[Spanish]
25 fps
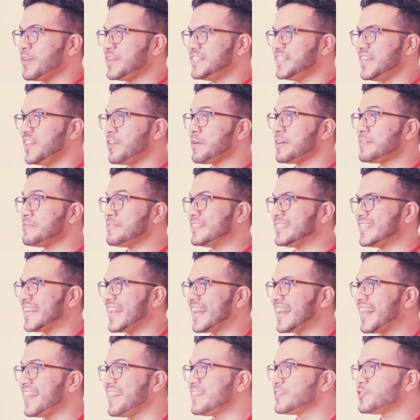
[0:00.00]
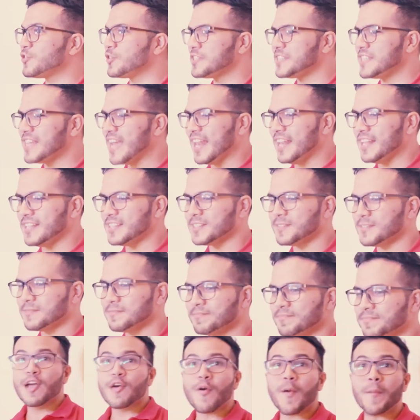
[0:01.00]
que nos hicieron en nuestras redes
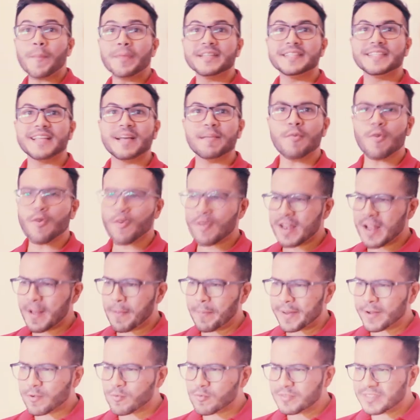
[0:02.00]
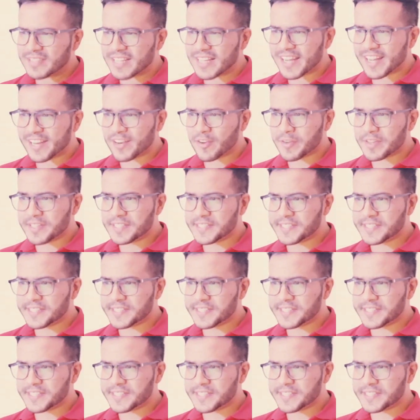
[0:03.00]
sociales. Comenzamos con las preguntas que nos